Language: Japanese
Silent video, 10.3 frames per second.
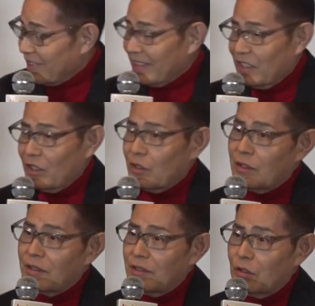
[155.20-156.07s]

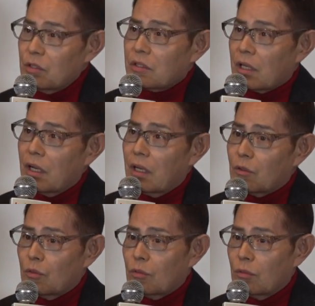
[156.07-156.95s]
えー、ですから、あ
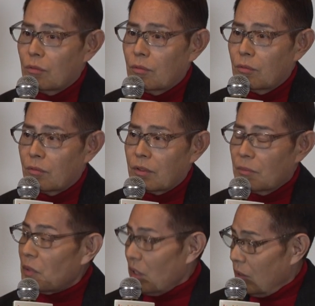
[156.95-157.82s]
のー、
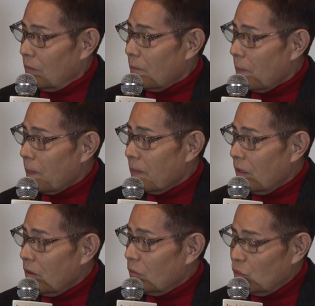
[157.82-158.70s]
やっぱり
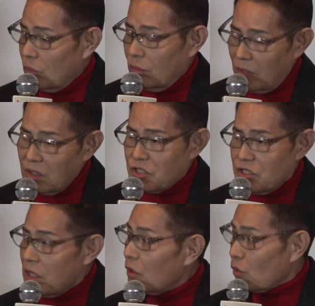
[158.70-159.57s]
ぼ俺が
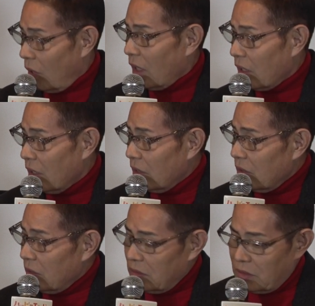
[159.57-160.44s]
死んだ後は
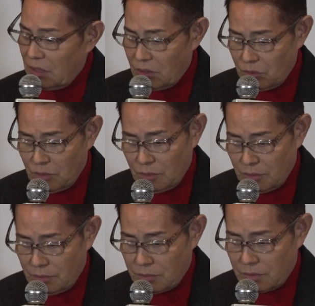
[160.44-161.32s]
あ
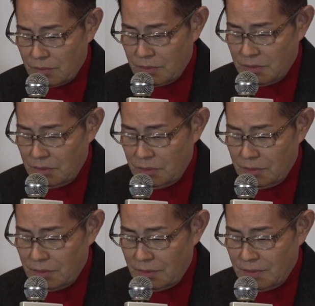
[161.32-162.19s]

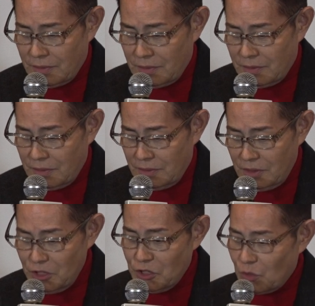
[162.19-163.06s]

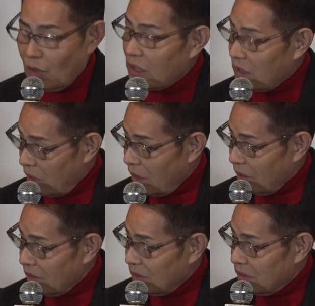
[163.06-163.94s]
のー、いい人がいた
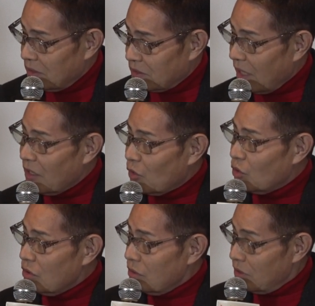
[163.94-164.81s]
ら再
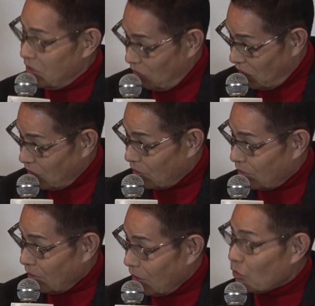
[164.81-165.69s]
婚してくれっ
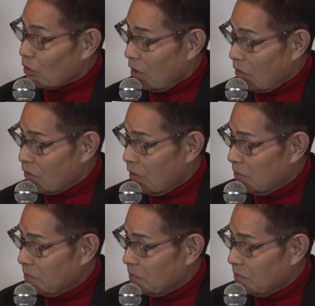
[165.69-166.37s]
て頼んでるんですよ。